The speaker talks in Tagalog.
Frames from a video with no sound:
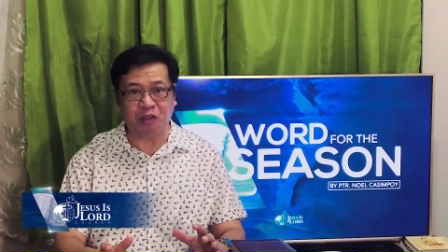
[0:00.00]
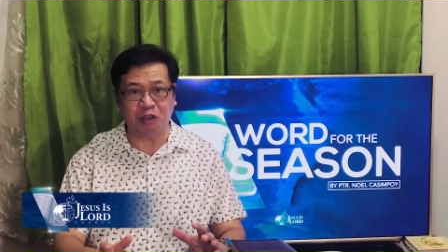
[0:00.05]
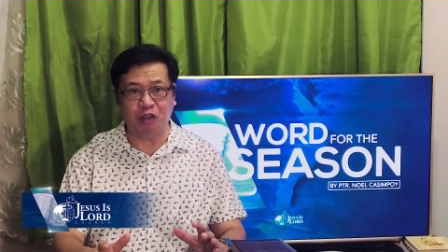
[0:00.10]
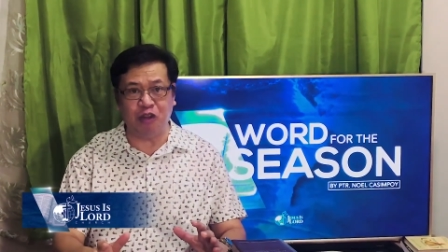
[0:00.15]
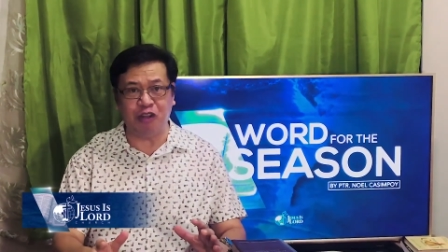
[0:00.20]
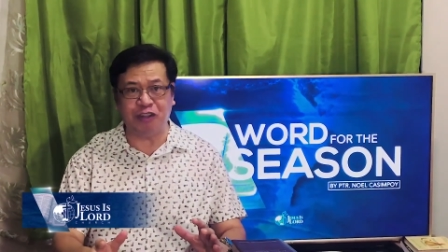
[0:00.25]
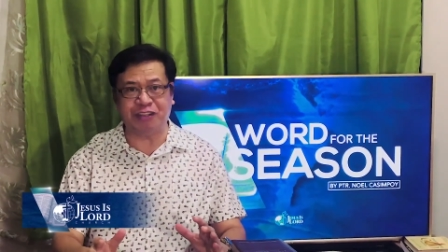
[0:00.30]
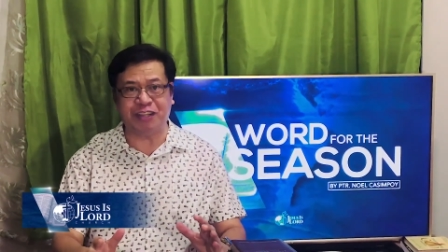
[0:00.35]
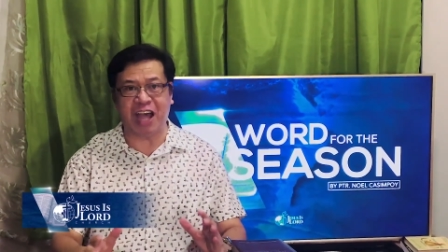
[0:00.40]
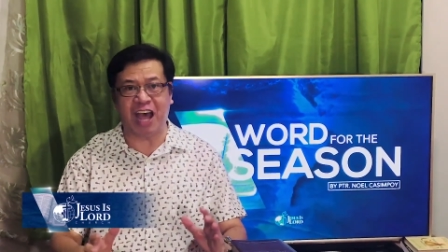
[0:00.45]

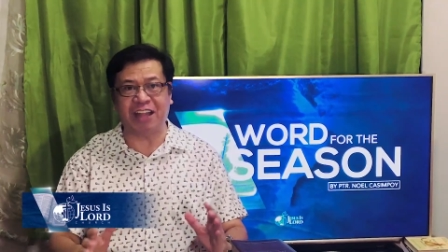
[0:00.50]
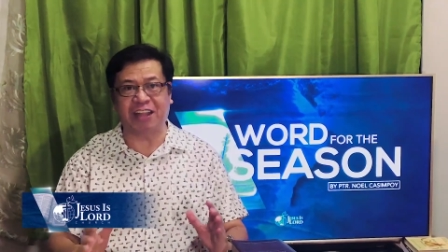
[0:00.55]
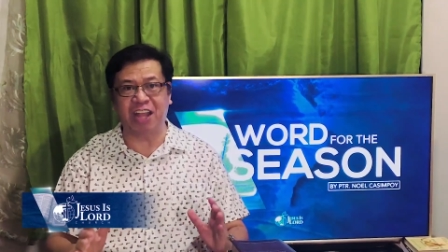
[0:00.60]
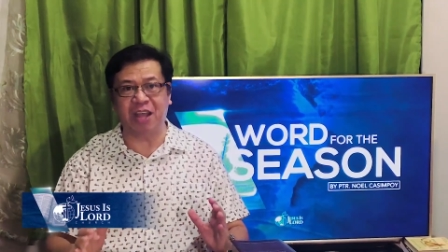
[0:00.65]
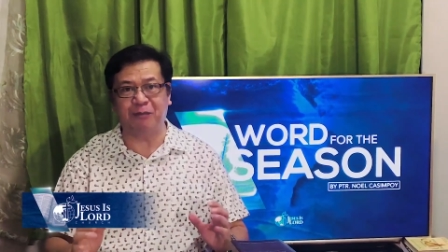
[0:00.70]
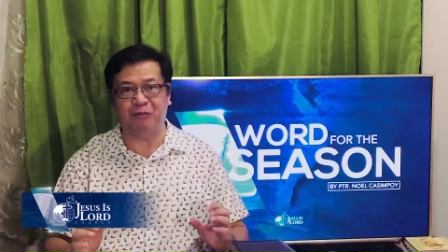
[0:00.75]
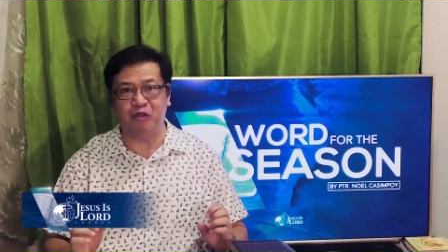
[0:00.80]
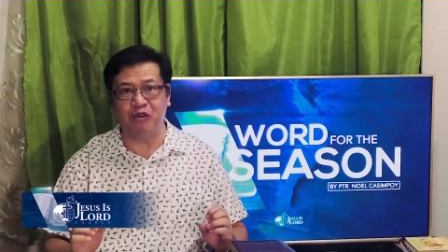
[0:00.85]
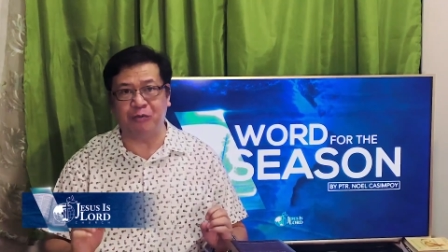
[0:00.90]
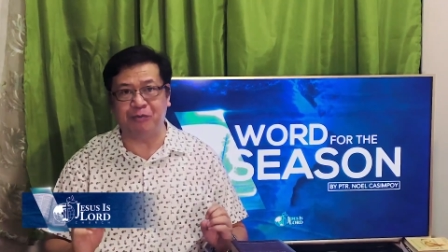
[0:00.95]
no, sa
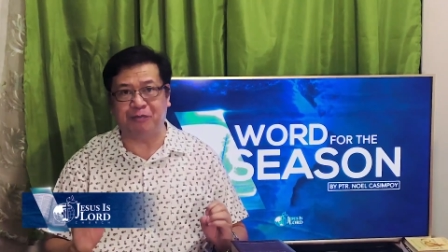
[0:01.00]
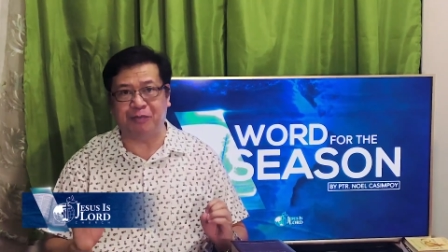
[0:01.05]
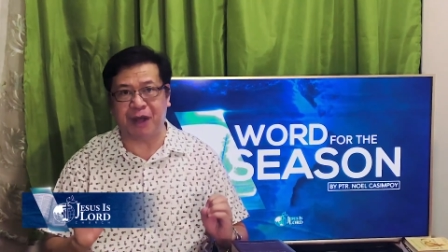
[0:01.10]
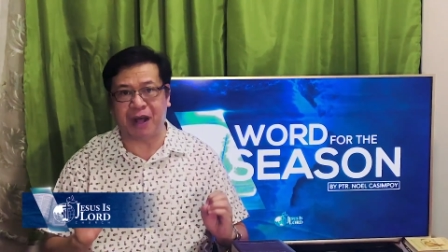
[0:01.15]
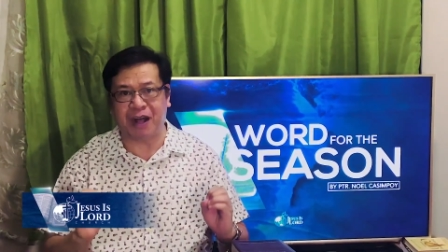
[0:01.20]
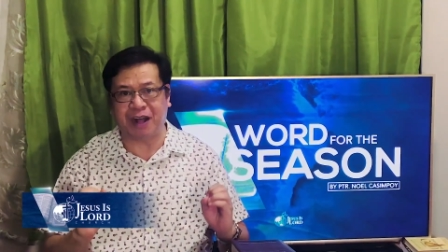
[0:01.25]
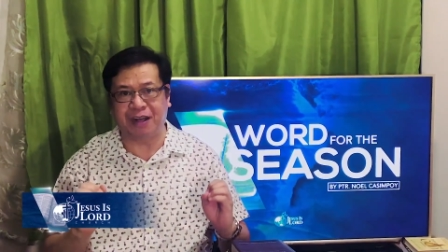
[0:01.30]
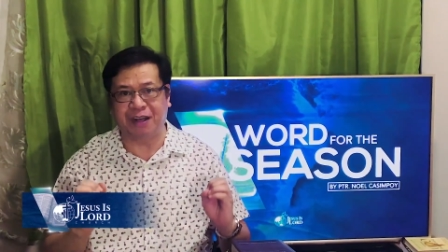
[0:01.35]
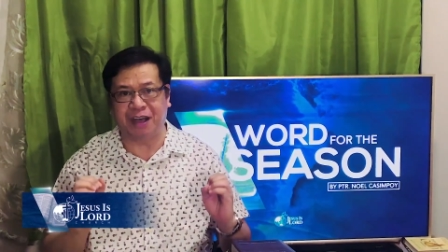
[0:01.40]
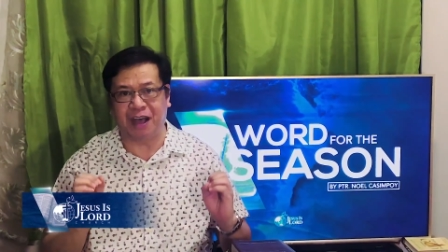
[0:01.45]
ating pong
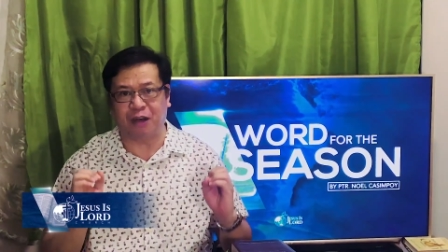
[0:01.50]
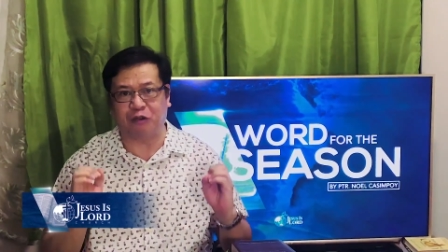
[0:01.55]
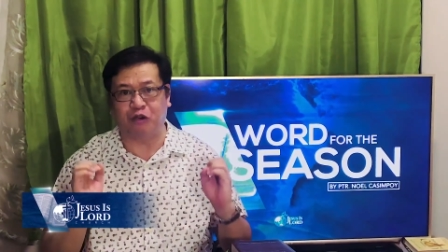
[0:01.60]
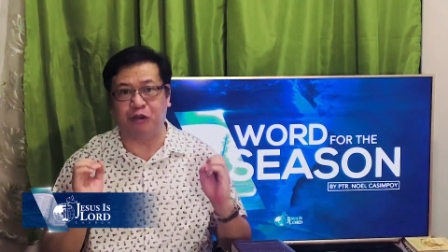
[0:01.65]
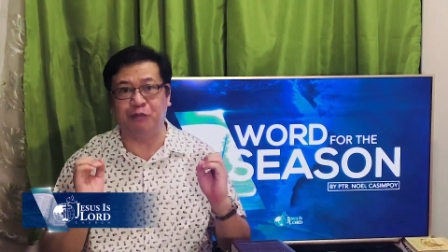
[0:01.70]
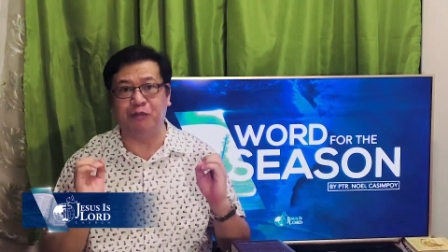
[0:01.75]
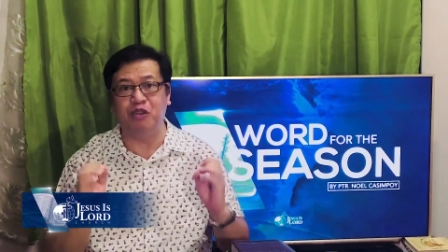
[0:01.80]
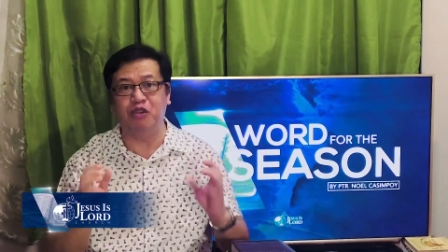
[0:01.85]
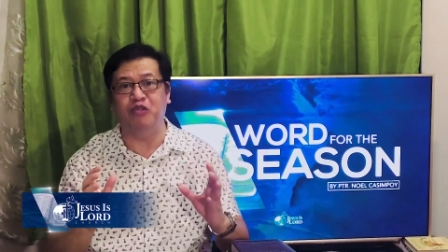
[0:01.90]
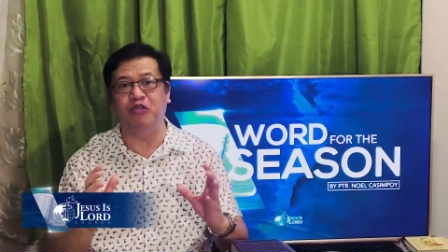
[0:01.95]

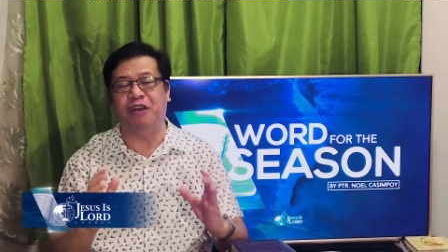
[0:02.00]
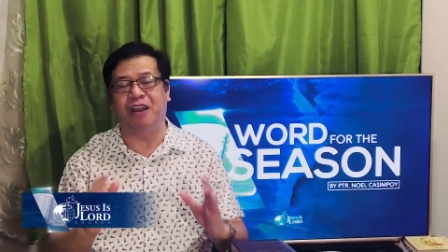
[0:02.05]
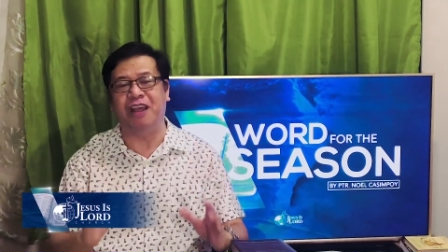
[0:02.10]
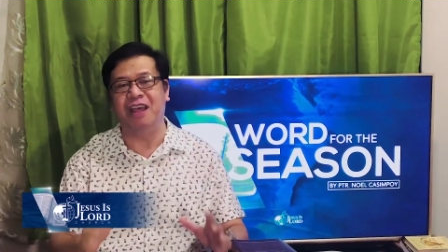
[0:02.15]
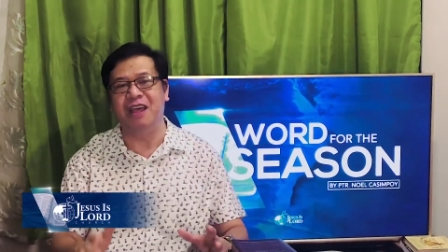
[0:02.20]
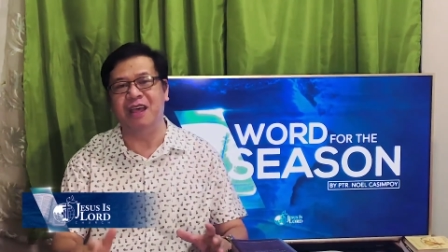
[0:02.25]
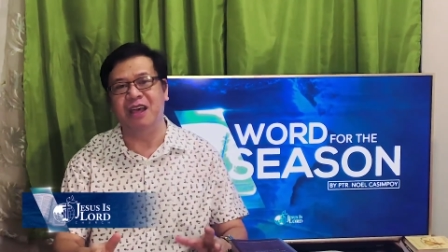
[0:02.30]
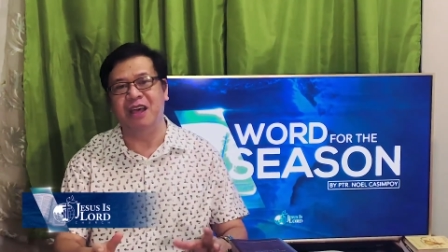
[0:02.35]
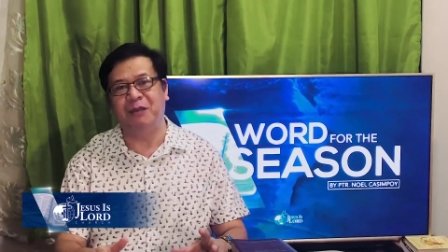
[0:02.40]
pag-commune